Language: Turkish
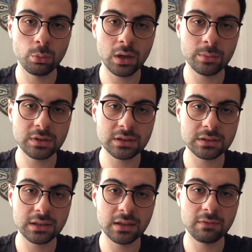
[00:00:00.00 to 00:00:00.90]
umami
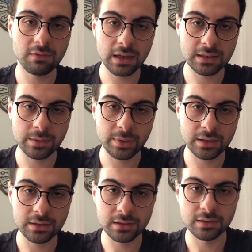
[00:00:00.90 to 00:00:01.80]
tadı da var
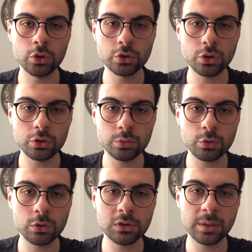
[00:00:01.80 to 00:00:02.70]
demektir.
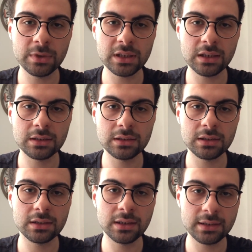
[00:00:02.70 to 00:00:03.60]
Monosodyum glutamat
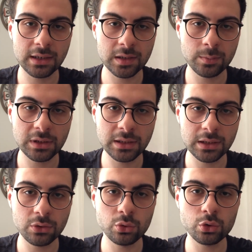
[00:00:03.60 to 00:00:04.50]
hakkındaki detaylı
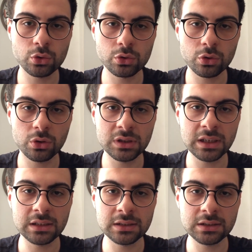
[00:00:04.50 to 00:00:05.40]
bilgiyi 3 gün sonra
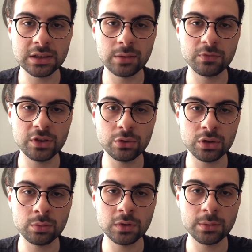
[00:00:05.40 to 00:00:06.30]
yayınlayacağım videoda